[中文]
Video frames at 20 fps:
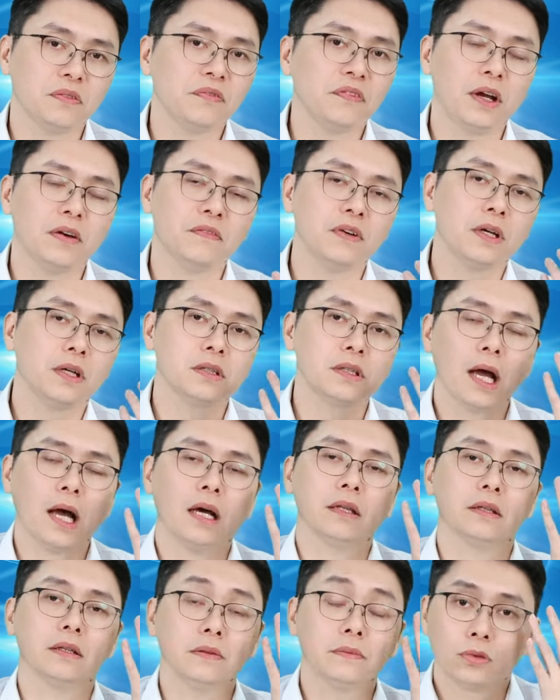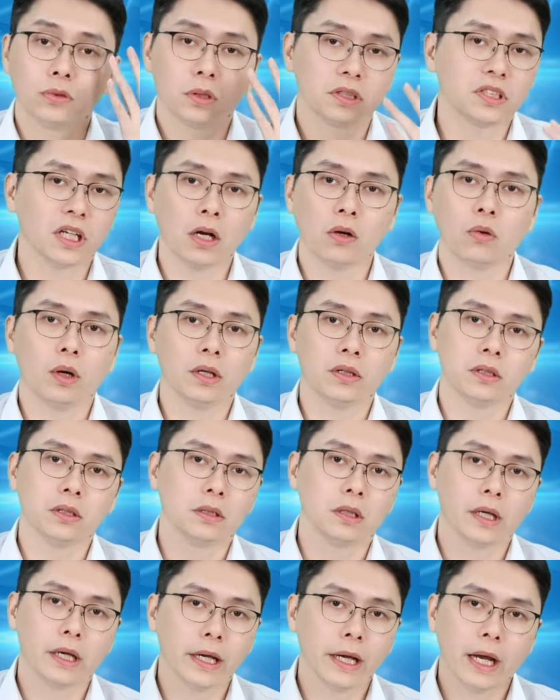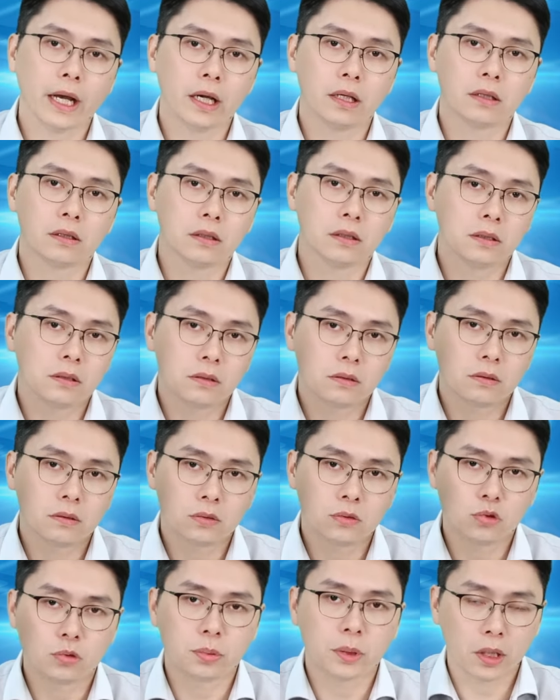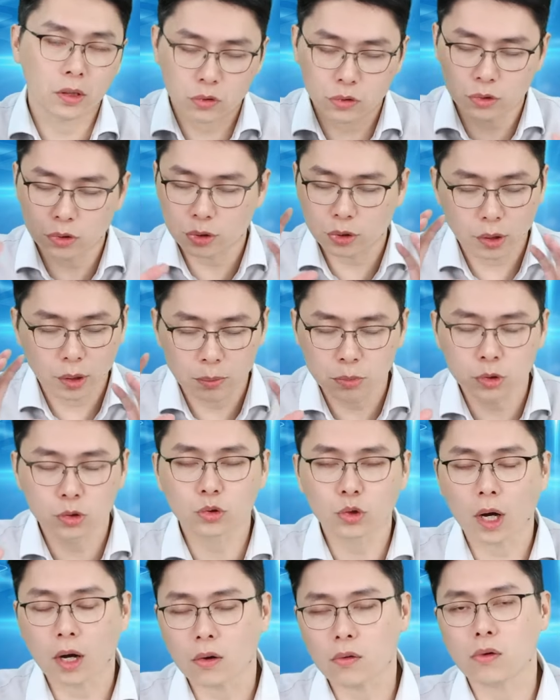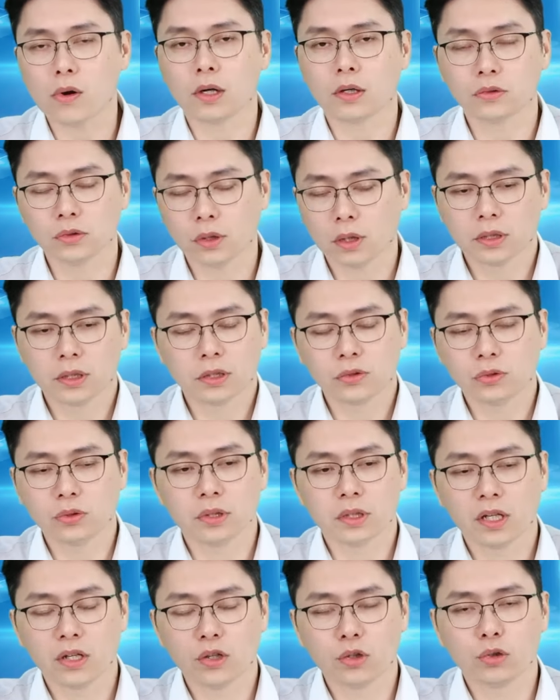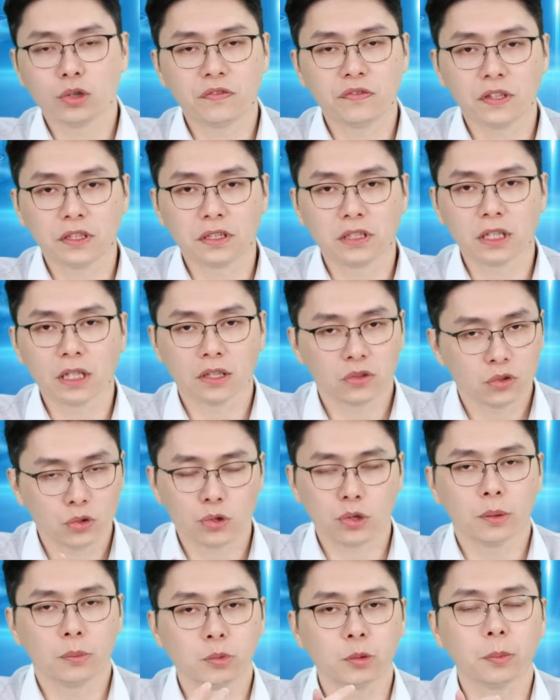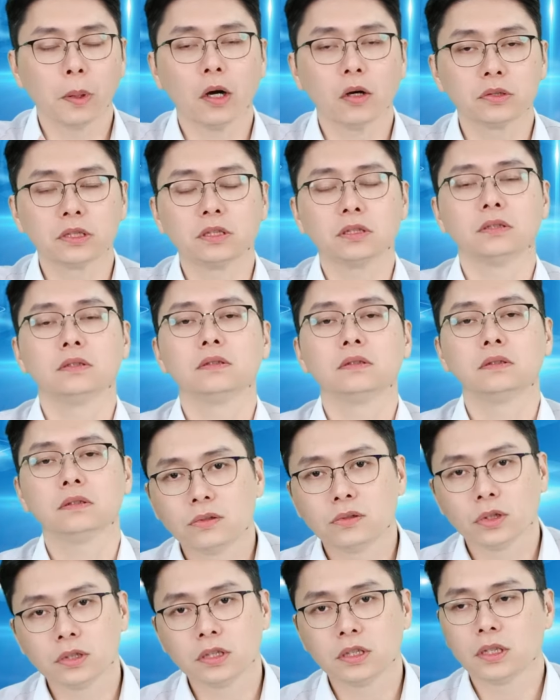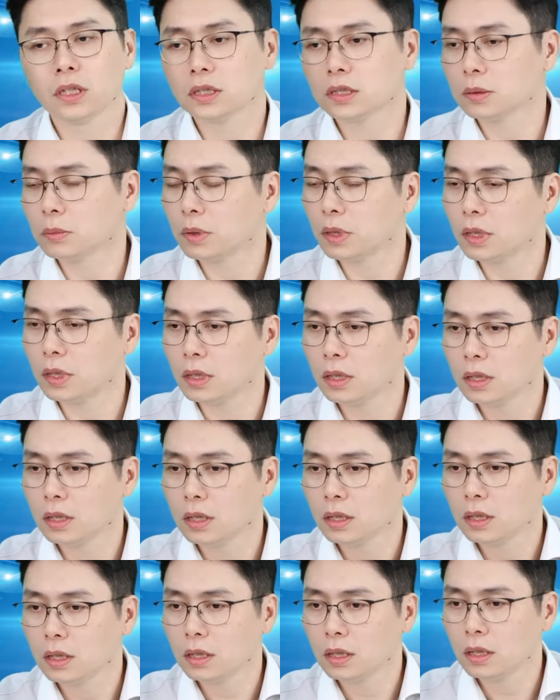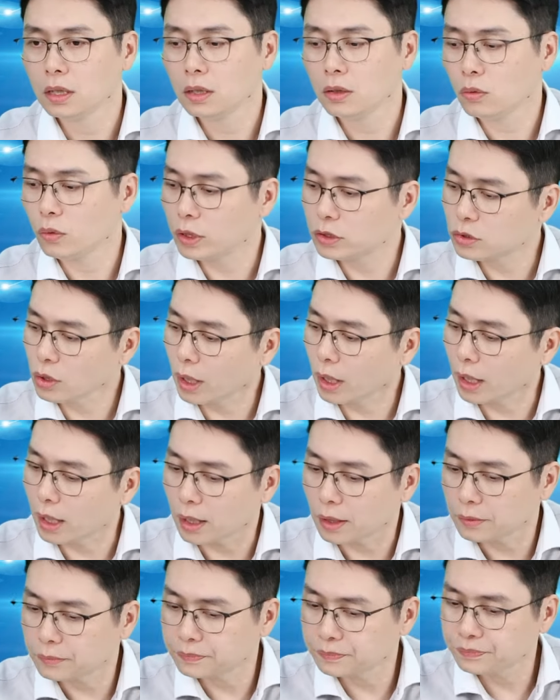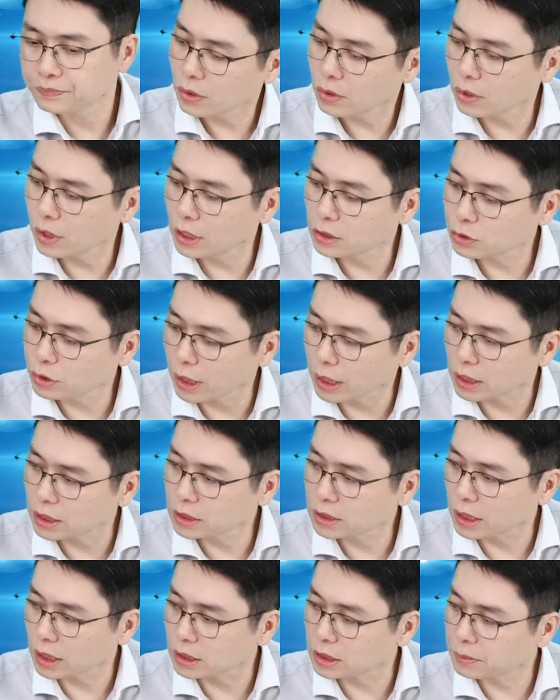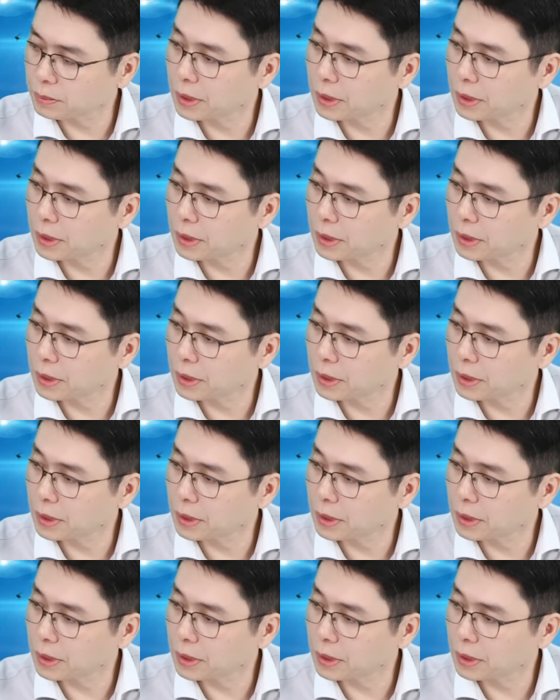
非常非常大的，所以相关的 AI 的股票全部抓狂，就好像去年六月份一样，全部暴起。所以今天什么伟创啊，又连续两根涨停